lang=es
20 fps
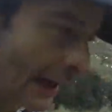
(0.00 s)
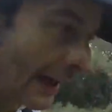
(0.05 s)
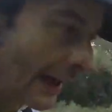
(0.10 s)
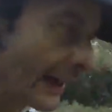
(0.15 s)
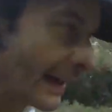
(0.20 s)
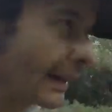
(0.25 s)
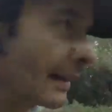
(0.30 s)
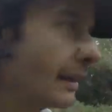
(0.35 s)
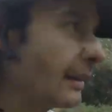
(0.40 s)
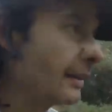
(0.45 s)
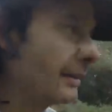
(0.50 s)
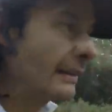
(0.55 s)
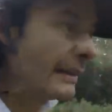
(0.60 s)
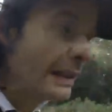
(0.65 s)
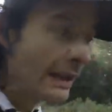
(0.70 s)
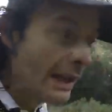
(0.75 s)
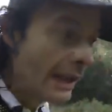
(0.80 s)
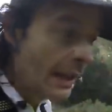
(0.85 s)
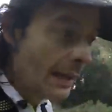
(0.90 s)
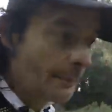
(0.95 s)
la gana,
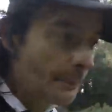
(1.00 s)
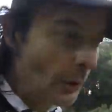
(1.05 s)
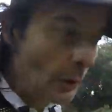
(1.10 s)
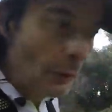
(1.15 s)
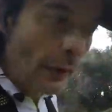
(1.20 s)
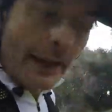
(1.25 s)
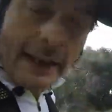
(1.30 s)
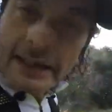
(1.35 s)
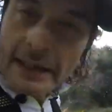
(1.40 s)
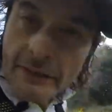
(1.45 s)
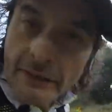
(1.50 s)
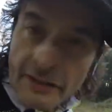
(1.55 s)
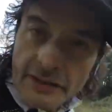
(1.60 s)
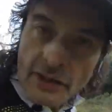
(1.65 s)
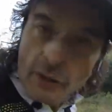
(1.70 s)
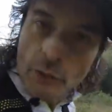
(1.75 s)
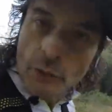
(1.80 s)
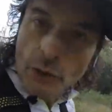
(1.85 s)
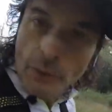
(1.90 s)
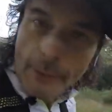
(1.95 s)
pero una de 15
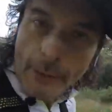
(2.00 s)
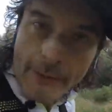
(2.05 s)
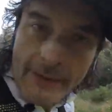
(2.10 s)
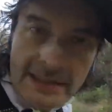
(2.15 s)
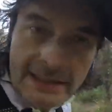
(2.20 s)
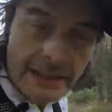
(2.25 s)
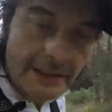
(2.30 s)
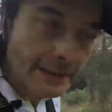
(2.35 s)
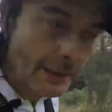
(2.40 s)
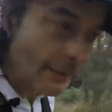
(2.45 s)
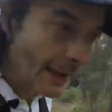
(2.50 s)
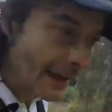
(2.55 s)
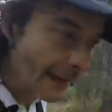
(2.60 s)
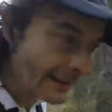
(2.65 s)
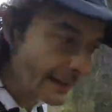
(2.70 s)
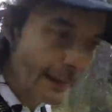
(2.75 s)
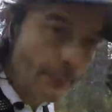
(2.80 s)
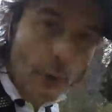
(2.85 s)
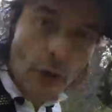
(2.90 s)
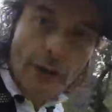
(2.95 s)
segundos va bastante bien,
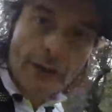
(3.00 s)
andamos